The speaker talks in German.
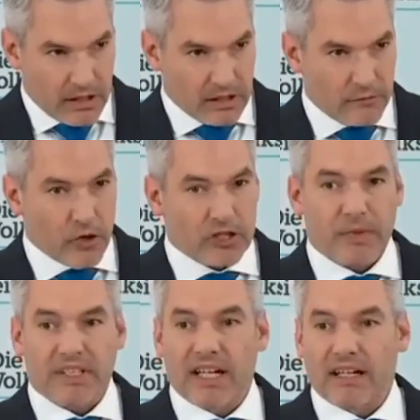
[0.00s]
Die
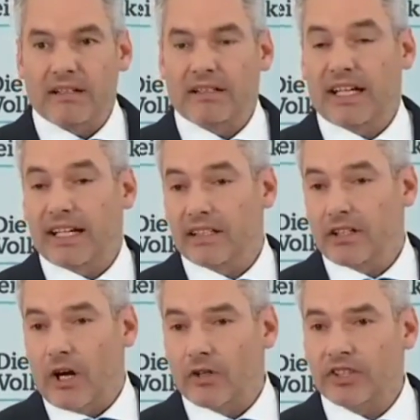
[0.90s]
Volkspartei zeichnet
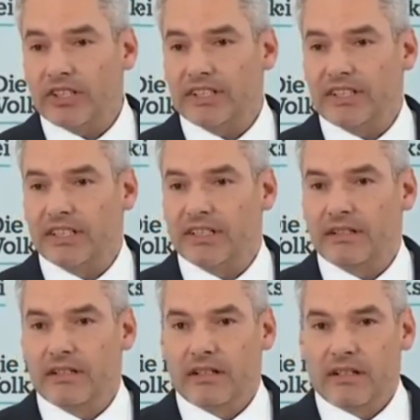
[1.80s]
aus, dass sie
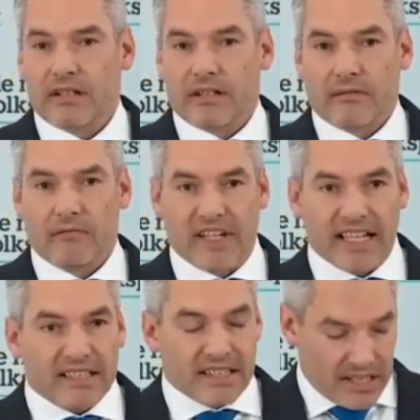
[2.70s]

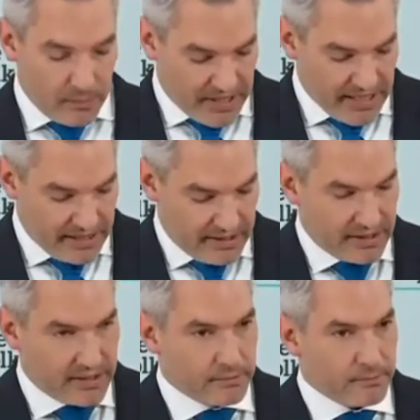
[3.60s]
Werte geprägt
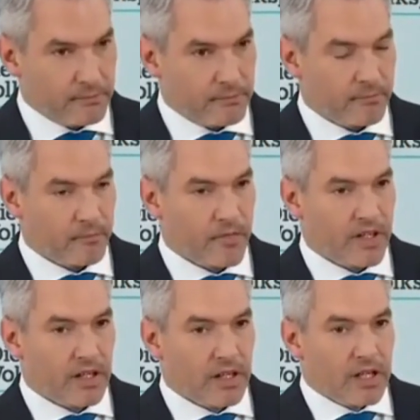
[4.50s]
ist.
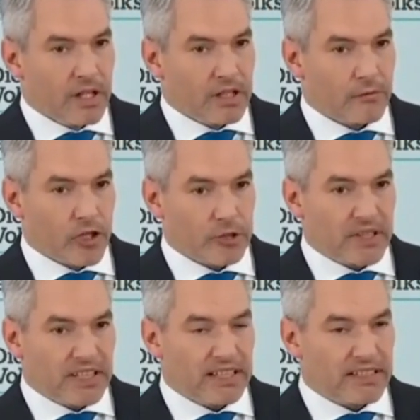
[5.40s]
Die
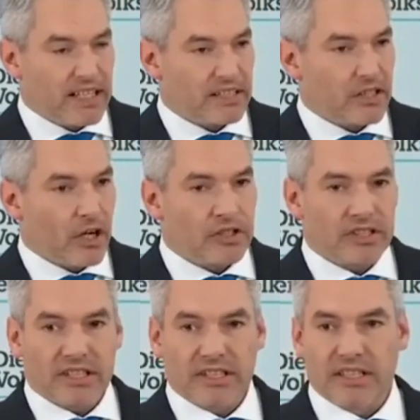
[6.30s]
Volkspartei zeichnet aus,
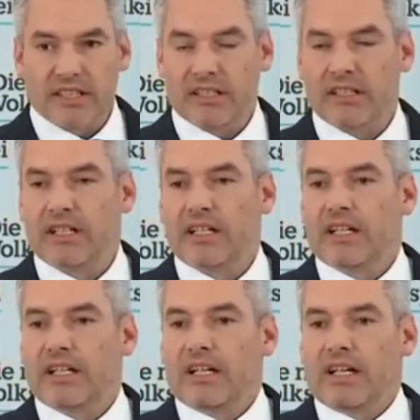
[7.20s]
dass sie
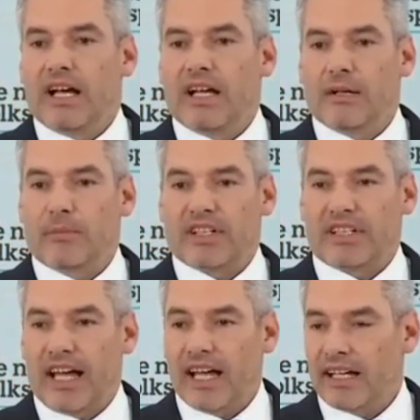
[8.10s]
eine
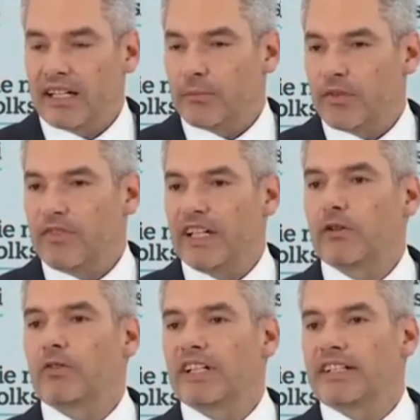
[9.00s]
Partei, eine
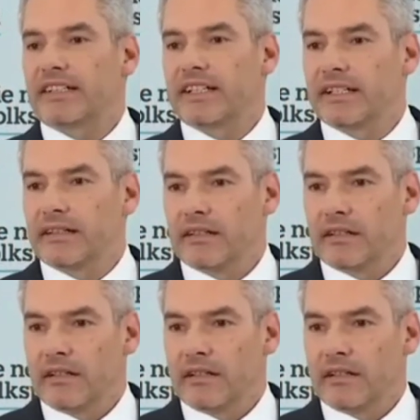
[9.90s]
Bewegung ist, die